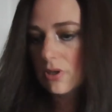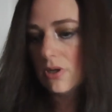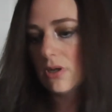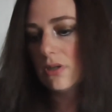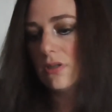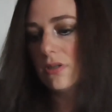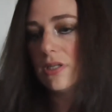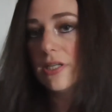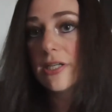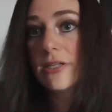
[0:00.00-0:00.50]
Ach,
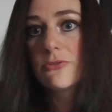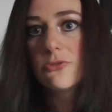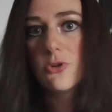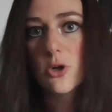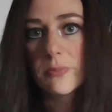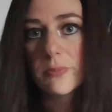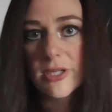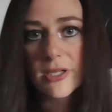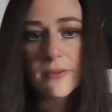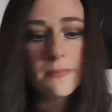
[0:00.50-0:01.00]
liegt
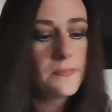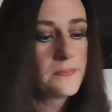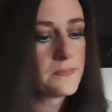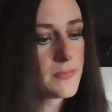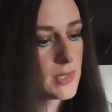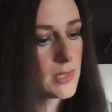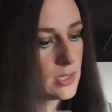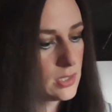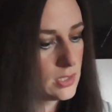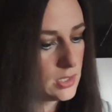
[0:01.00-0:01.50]
vor mir.
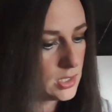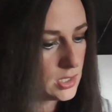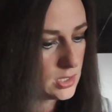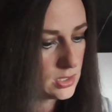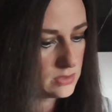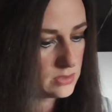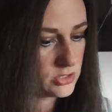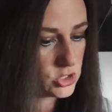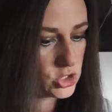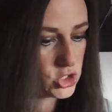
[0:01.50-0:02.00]

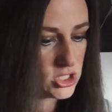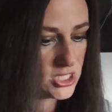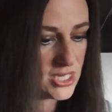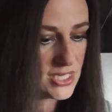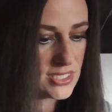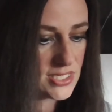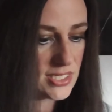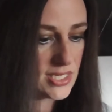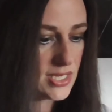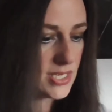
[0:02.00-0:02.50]
Ich
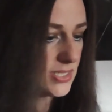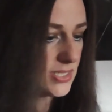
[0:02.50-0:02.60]
schneide den